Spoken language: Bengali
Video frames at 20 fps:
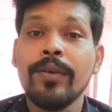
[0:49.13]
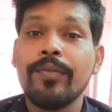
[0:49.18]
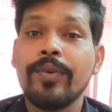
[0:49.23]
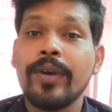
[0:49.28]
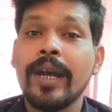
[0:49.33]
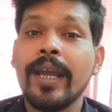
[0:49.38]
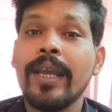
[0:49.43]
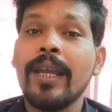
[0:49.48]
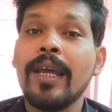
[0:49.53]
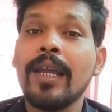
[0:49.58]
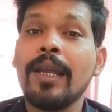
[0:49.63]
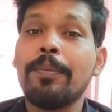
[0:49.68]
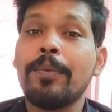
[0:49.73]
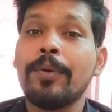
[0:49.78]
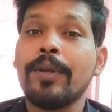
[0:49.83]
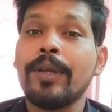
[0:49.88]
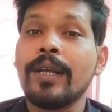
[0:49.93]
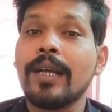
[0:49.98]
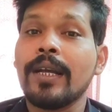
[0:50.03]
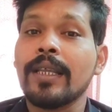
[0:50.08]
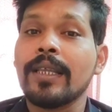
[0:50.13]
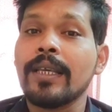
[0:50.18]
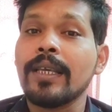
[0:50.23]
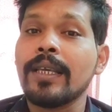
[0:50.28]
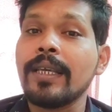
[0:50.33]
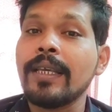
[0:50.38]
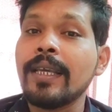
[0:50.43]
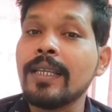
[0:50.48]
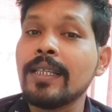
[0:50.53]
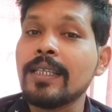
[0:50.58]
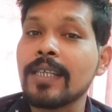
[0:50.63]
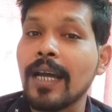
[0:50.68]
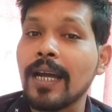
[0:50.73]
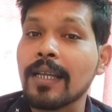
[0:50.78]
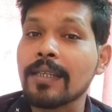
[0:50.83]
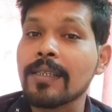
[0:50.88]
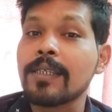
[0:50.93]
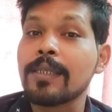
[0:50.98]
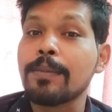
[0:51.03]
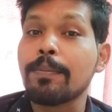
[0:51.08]
ফাইনাল পরীক্ষাতে গিয়ে
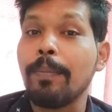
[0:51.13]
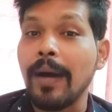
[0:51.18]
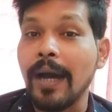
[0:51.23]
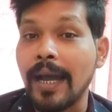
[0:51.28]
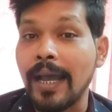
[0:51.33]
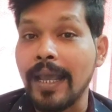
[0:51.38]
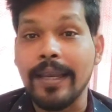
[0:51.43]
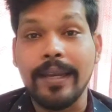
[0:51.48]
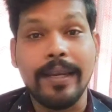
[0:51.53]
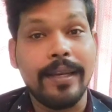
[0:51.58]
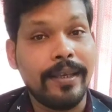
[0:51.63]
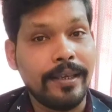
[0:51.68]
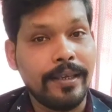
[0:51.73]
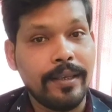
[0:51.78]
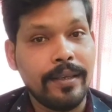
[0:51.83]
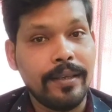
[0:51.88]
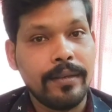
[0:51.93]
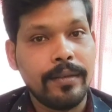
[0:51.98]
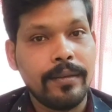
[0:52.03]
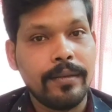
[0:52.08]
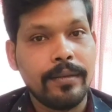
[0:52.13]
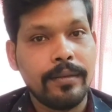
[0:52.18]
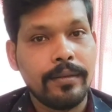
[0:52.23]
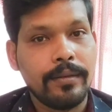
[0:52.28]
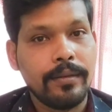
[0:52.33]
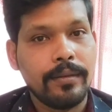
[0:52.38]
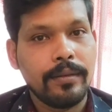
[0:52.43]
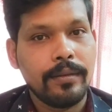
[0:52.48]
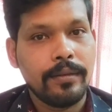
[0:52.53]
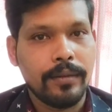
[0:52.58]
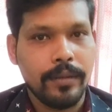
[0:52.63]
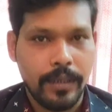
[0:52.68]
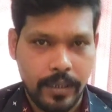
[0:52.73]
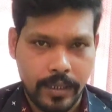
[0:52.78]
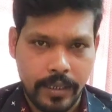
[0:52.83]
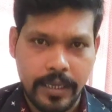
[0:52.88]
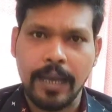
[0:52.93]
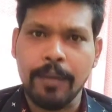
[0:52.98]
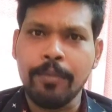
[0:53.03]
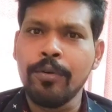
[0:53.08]
চান্স পায়নি
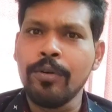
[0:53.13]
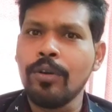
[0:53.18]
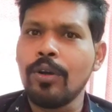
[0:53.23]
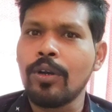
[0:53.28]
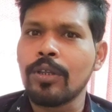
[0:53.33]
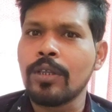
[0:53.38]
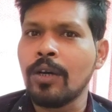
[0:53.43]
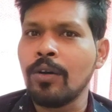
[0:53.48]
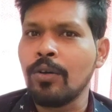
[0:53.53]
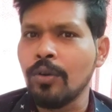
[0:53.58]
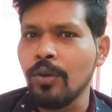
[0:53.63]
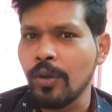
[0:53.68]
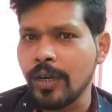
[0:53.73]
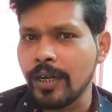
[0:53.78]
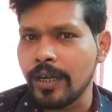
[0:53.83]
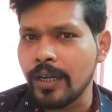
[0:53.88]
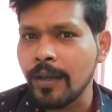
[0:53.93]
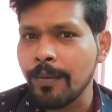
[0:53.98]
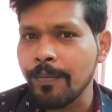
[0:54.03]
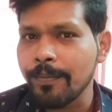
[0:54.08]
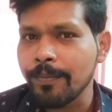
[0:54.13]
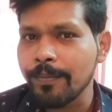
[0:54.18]
কেমন কথা হলো এটা